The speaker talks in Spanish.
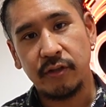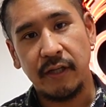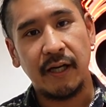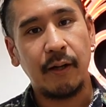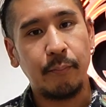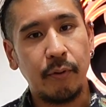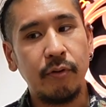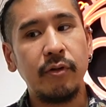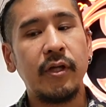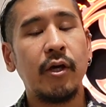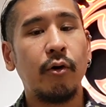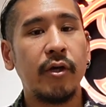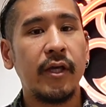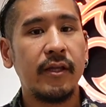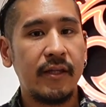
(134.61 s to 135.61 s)
de Japón que
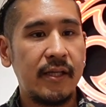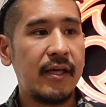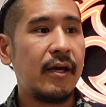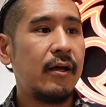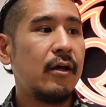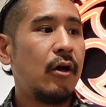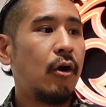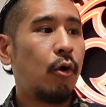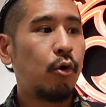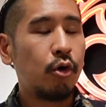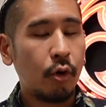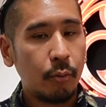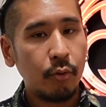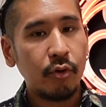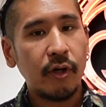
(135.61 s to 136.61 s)
hoy en día
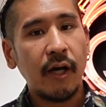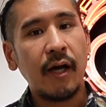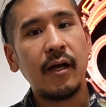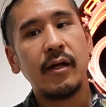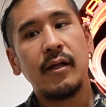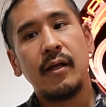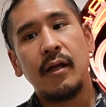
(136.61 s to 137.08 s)
uno busca